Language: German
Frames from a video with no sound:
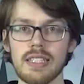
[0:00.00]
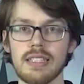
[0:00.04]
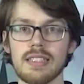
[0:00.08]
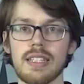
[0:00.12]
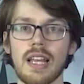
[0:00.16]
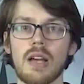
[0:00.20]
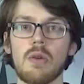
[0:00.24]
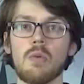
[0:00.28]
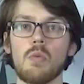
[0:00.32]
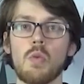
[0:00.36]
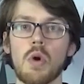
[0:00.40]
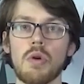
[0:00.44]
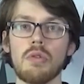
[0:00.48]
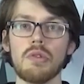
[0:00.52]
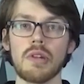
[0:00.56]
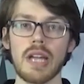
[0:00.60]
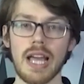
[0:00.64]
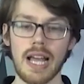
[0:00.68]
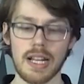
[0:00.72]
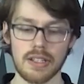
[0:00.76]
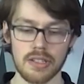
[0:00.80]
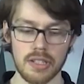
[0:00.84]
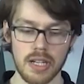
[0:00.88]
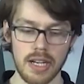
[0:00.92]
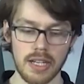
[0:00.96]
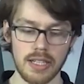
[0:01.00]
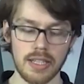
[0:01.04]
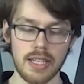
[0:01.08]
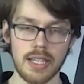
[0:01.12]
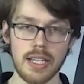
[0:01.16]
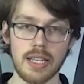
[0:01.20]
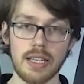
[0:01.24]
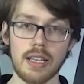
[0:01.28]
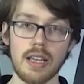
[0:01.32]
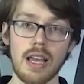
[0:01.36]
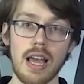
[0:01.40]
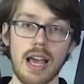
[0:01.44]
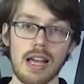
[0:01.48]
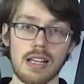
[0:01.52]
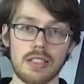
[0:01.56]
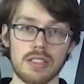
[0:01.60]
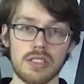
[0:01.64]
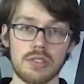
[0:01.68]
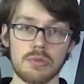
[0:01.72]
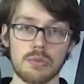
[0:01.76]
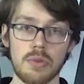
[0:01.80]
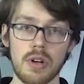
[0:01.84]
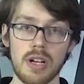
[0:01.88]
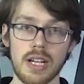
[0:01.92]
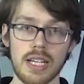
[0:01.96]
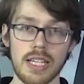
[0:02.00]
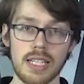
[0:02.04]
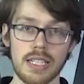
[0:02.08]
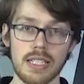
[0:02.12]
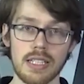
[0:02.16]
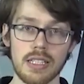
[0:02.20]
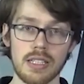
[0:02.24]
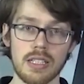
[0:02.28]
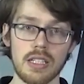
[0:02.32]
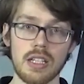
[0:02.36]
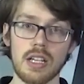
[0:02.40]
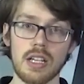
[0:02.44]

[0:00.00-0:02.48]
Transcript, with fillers: Schnürung, die sich auch nicht beim Fahren verfangen kann.